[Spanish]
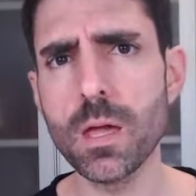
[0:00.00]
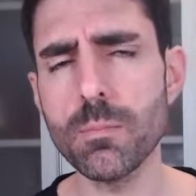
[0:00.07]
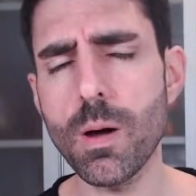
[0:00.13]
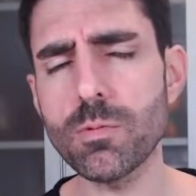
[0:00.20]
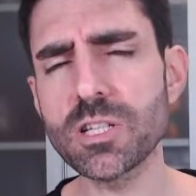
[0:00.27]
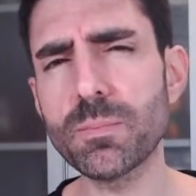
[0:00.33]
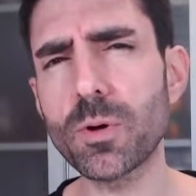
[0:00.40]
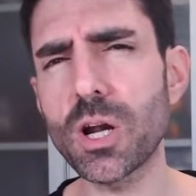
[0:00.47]

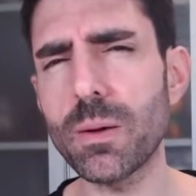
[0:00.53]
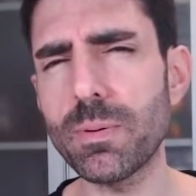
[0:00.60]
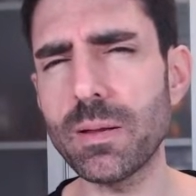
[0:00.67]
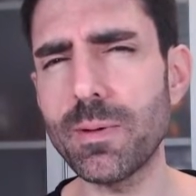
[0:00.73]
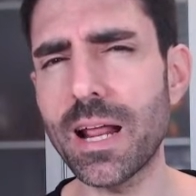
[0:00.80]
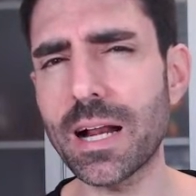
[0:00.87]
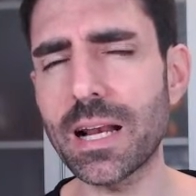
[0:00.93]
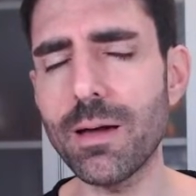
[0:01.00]
Vamos a por la
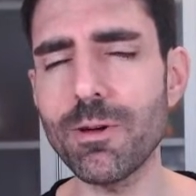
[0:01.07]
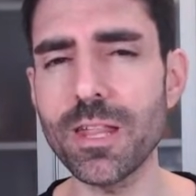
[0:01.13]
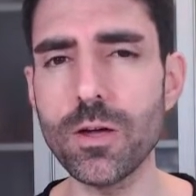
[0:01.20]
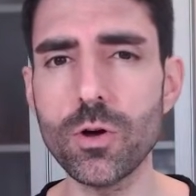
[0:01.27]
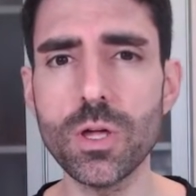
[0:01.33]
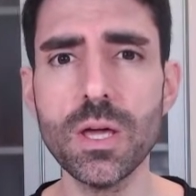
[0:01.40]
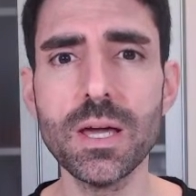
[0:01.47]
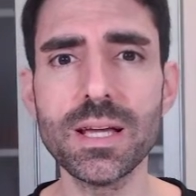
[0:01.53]
primera clave de
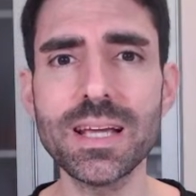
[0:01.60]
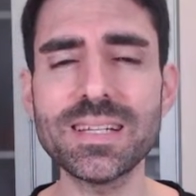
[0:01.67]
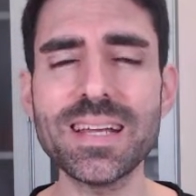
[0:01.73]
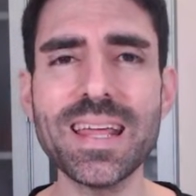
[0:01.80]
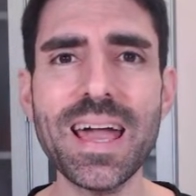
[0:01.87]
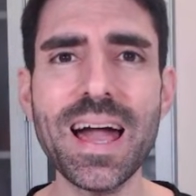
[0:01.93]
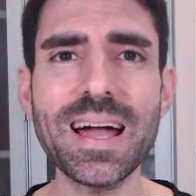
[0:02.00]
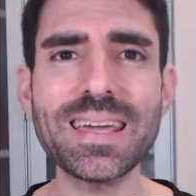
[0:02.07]
hoy, que
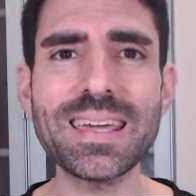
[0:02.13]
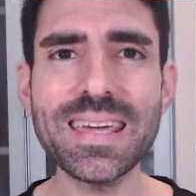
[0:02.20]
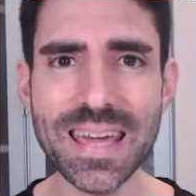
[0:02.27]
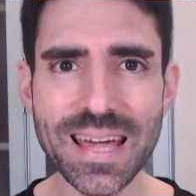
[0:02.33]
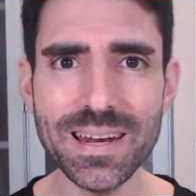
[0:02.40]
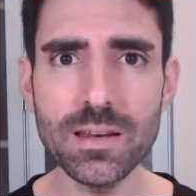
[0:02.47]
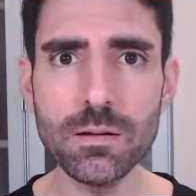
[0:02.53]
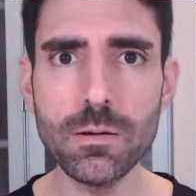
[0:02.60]
sería
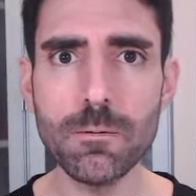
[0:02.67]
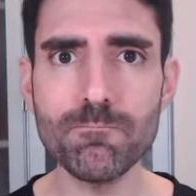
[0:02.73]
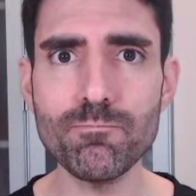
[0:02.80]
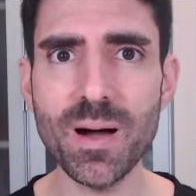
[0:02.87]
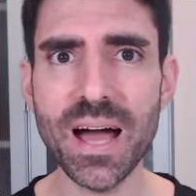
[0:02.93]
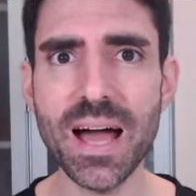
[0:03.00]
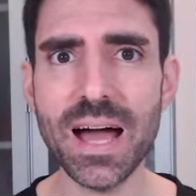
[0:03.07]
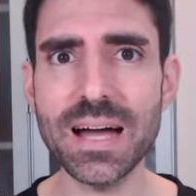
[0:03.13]
quién
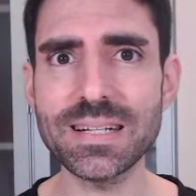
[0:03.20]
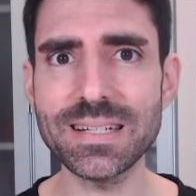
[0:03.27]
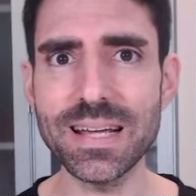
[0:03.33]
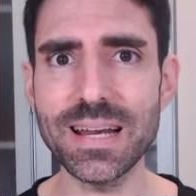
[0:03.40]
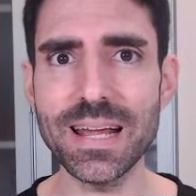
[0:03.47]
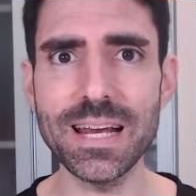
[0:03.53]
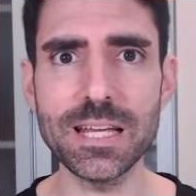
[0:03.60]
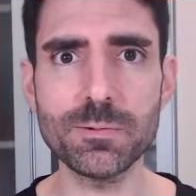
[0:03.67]
va a
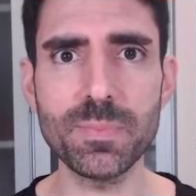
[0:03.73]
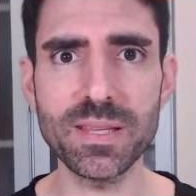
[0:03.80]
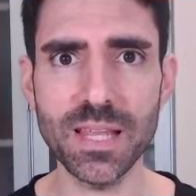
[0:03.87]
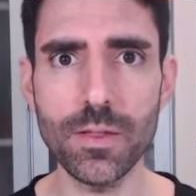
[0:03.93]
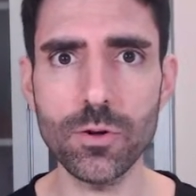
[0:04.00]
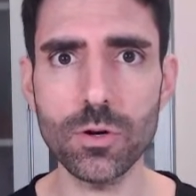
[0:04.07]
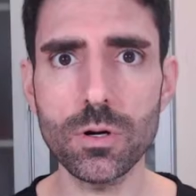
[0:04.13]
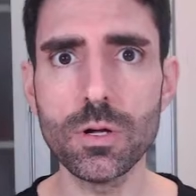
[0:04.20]
ser el
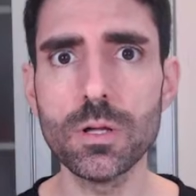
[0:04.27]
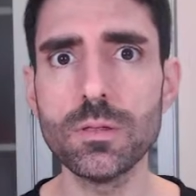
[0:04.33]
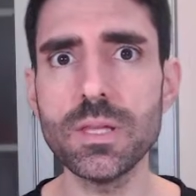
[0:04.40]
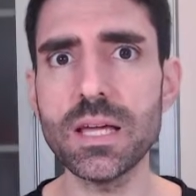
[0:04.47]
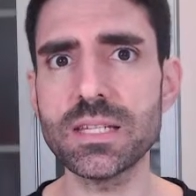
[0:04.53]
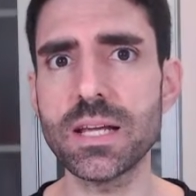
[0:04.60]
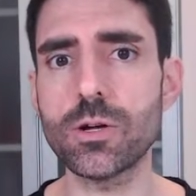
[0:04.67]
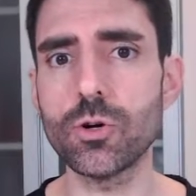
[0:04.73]
espectador
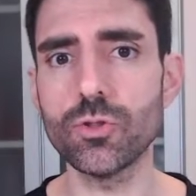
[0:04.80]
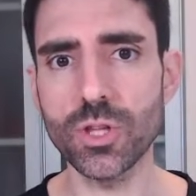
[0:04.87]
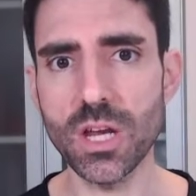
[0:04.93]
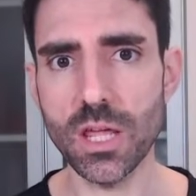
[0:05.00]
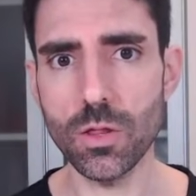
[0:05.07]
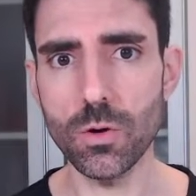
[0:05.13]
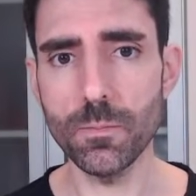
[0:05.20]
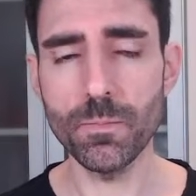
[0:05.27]
de ese
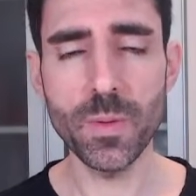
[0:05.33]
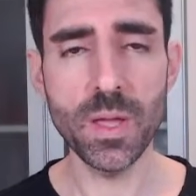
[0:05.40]
contenido.